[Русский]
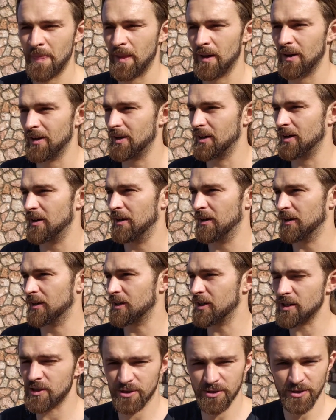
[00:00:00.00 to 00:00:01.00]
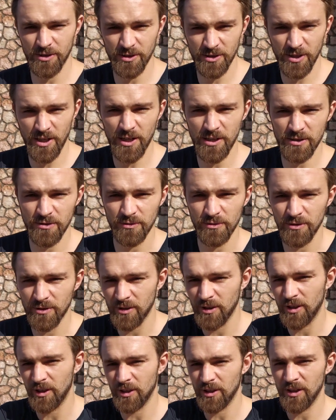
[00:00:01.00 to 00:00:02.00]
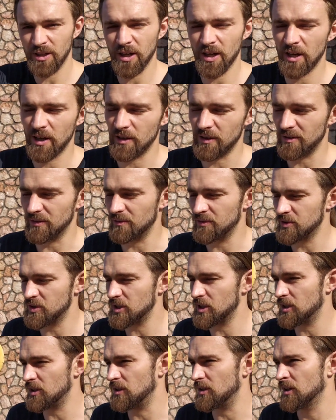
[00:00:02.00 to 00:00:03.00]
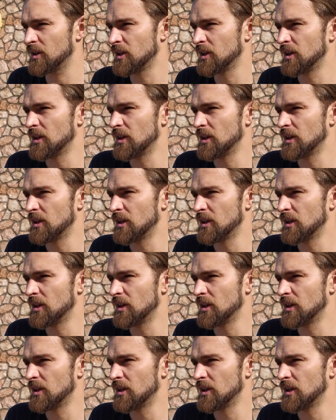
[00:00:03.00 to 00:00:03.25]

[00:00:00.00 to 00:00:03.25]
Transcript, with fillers: э, каждый из нас, вот ты, я, все,